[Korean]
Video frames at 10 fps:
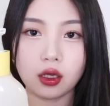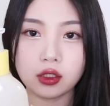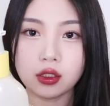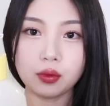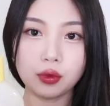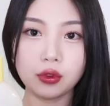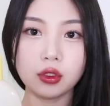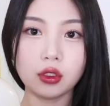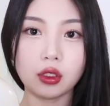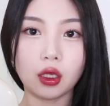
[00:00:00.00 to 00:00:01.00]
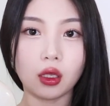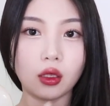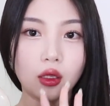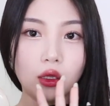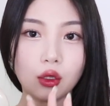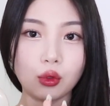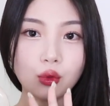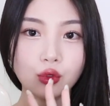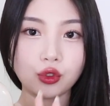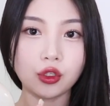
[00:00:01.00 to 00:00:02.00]
하시는 분들께
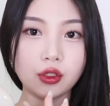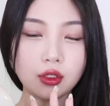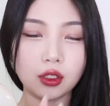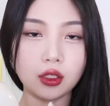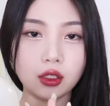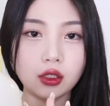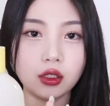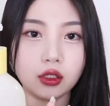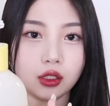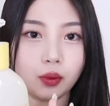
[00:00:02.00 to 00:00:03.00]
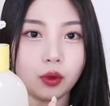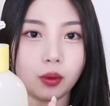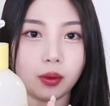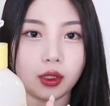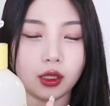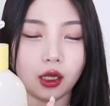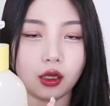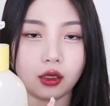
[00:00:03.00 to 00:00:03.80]
또 추천드리는 제품입니다.